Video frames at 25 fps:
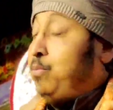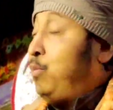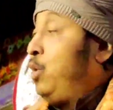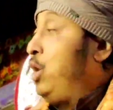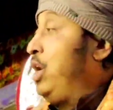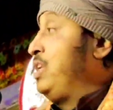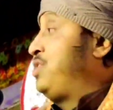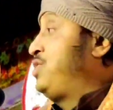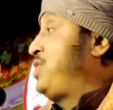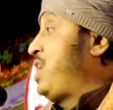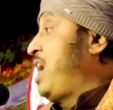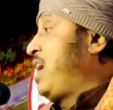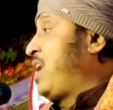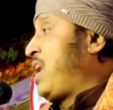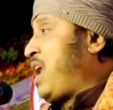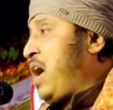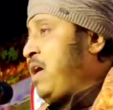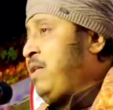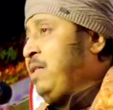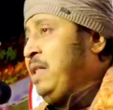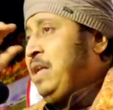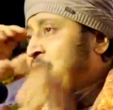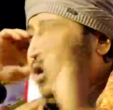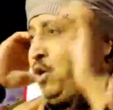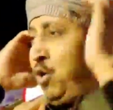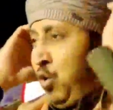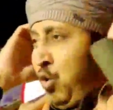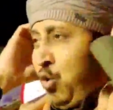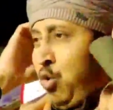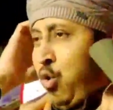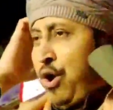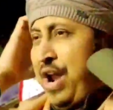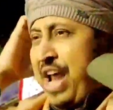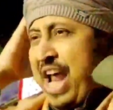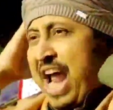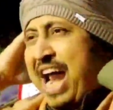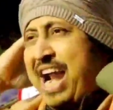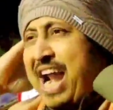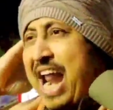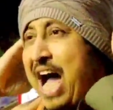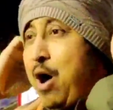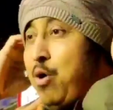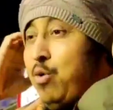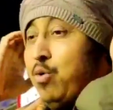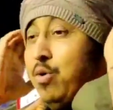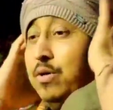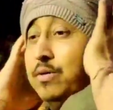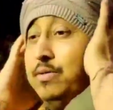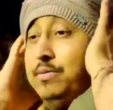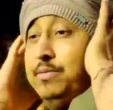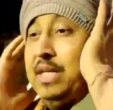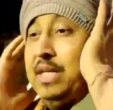বলে চেহারা ঘুরিয়ে নাও